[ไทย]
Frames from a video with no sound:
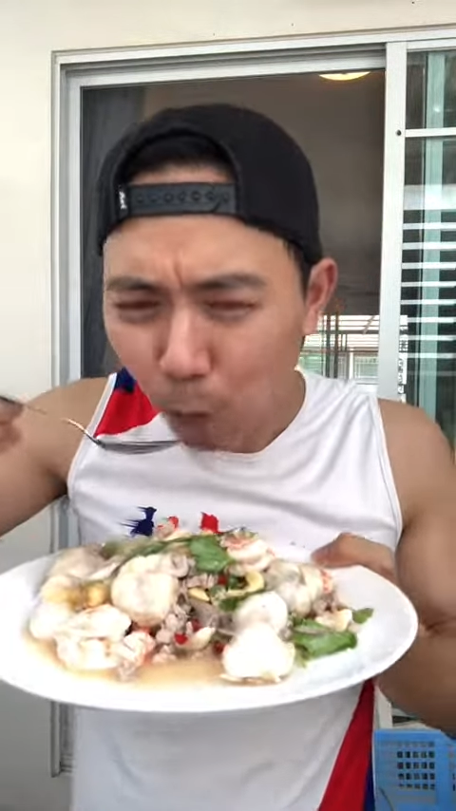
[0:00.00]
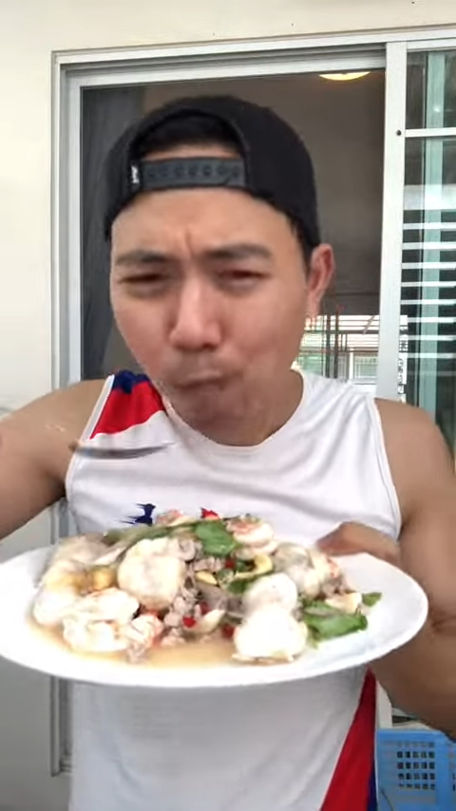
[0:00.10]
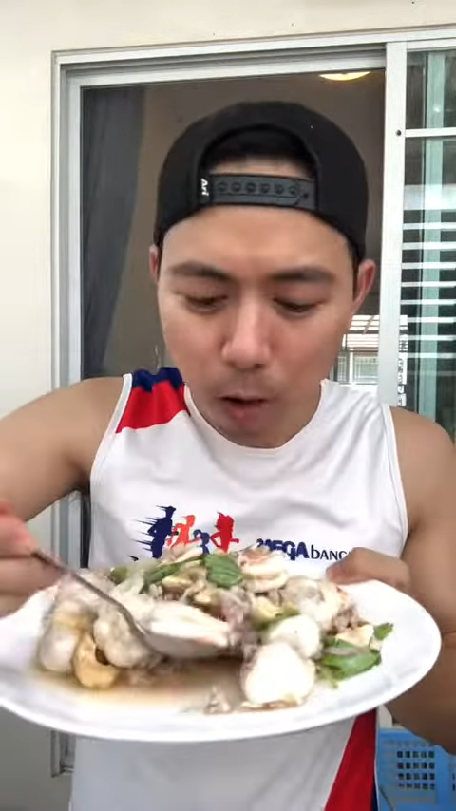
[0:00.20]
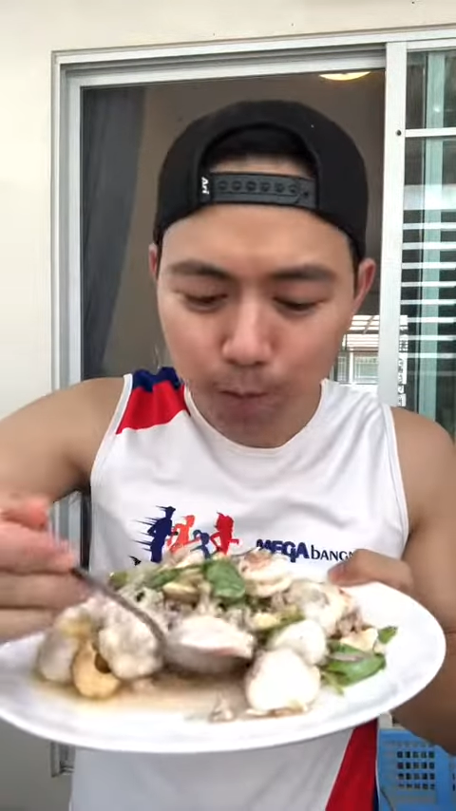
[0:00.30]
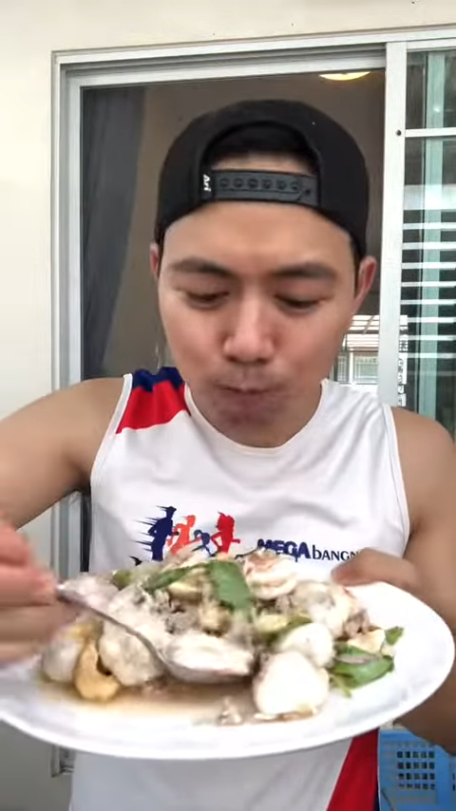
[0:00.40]

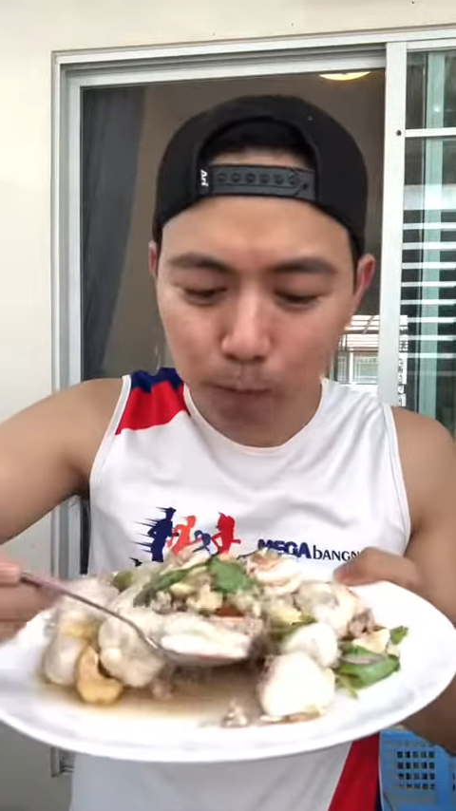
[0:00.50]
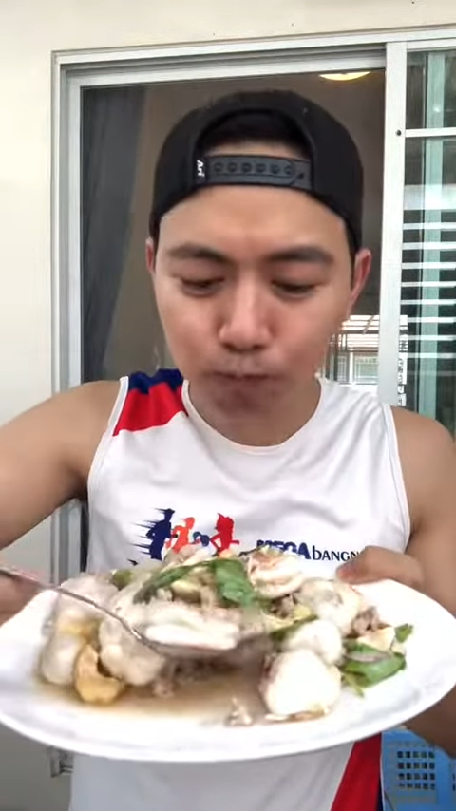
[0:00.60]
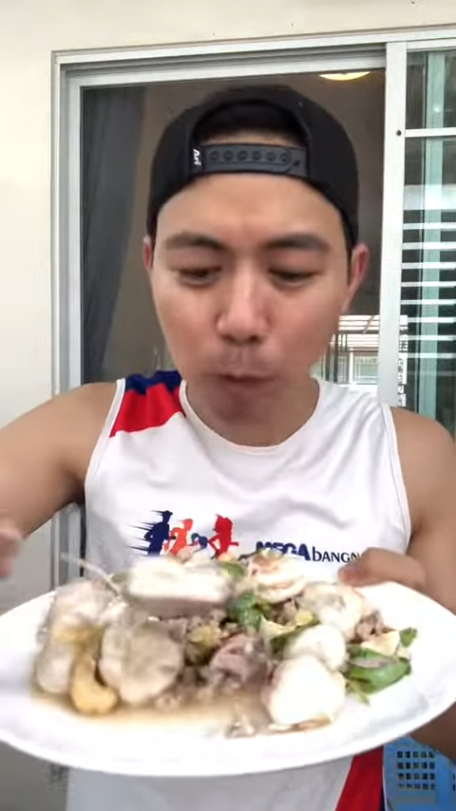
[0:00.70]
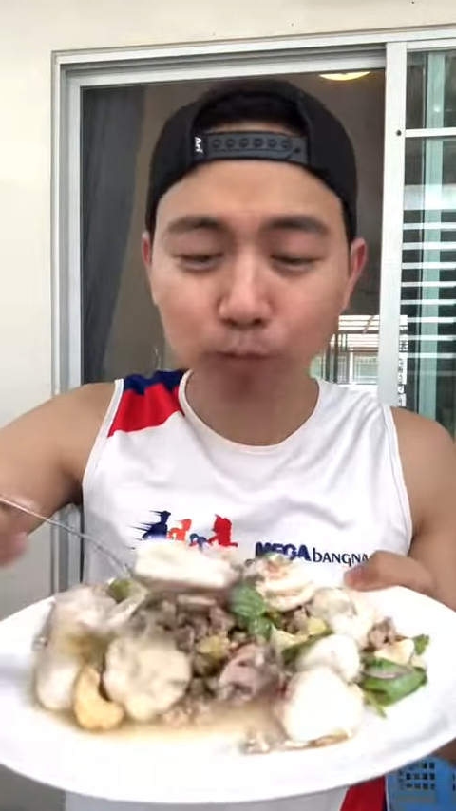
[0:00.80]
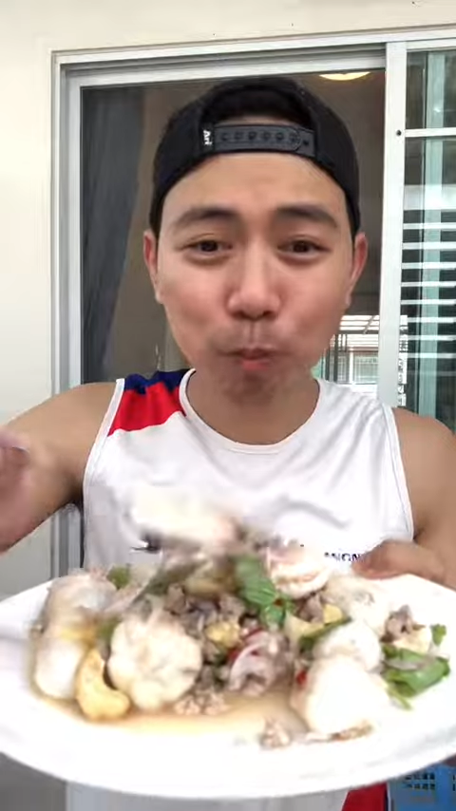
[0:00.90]
ยำมัง
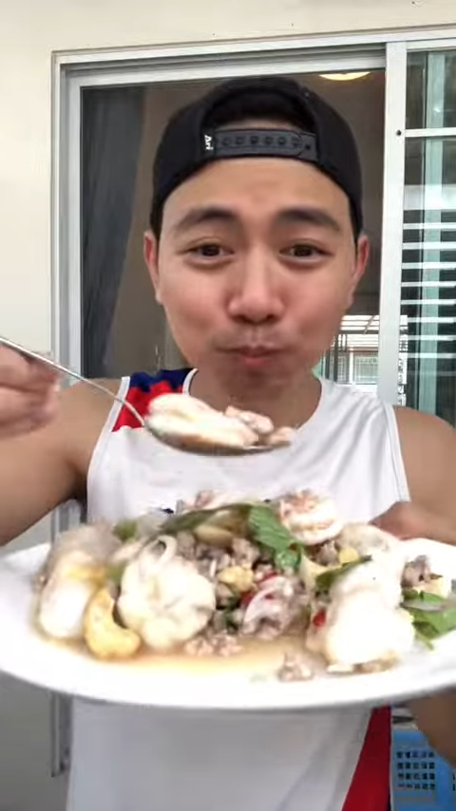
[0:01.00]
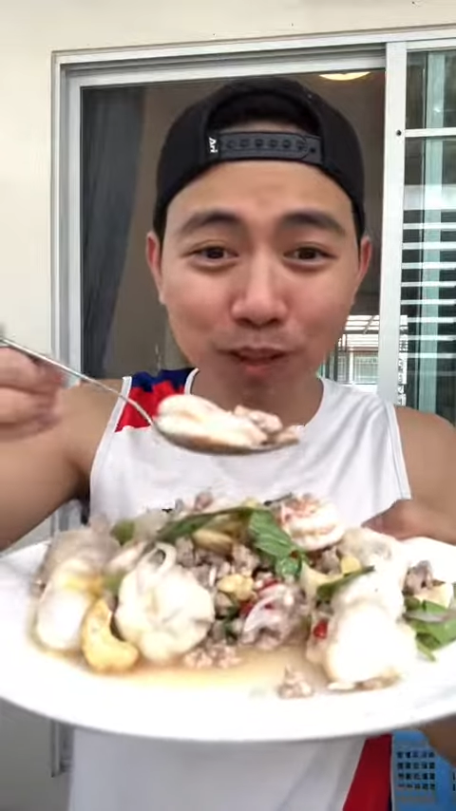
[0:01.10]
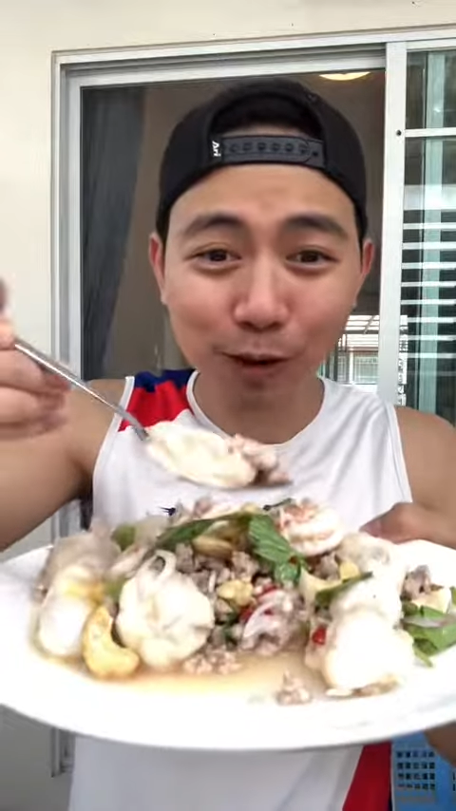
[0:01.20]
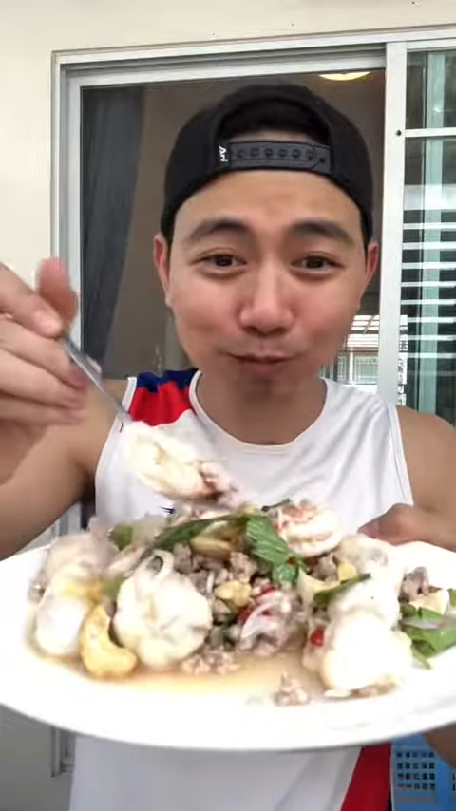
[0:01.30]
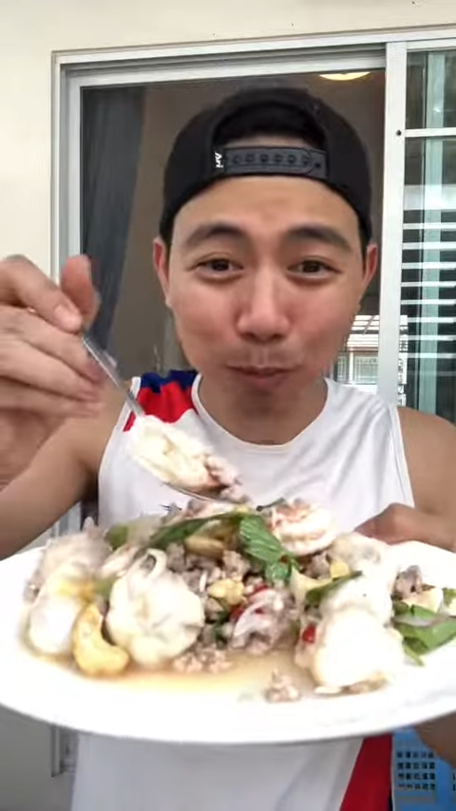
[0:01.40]
คุดนั่นเอ
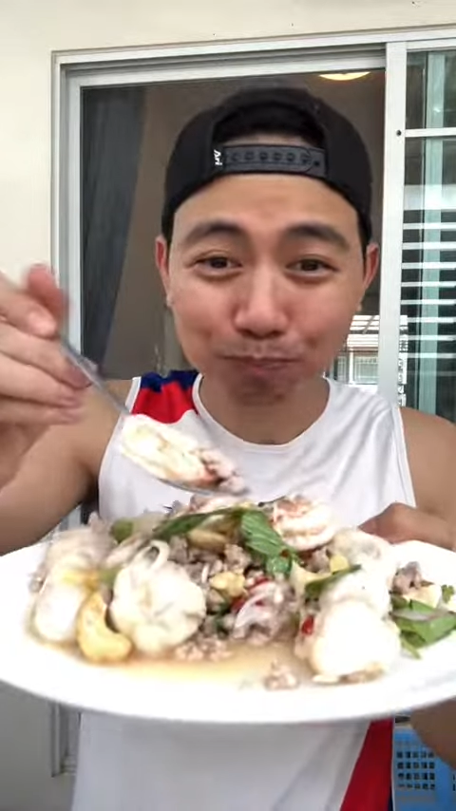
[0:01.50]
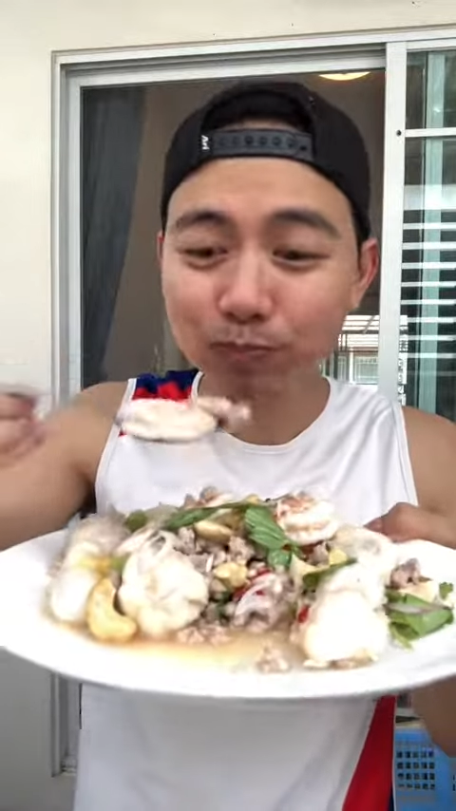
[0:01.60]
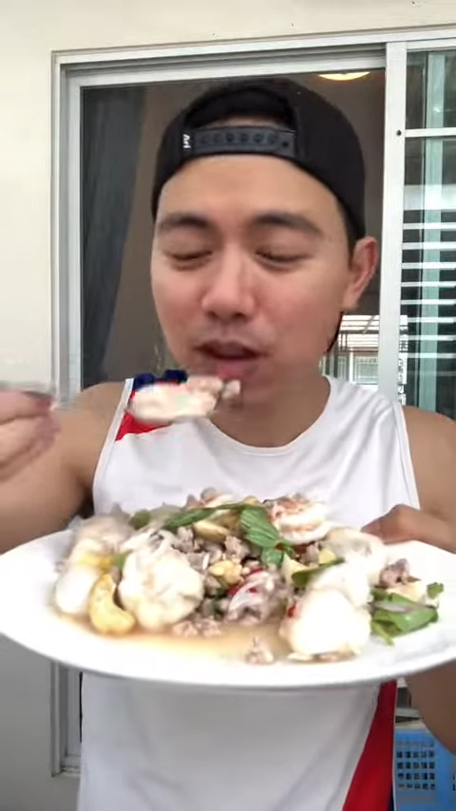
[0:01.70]
ง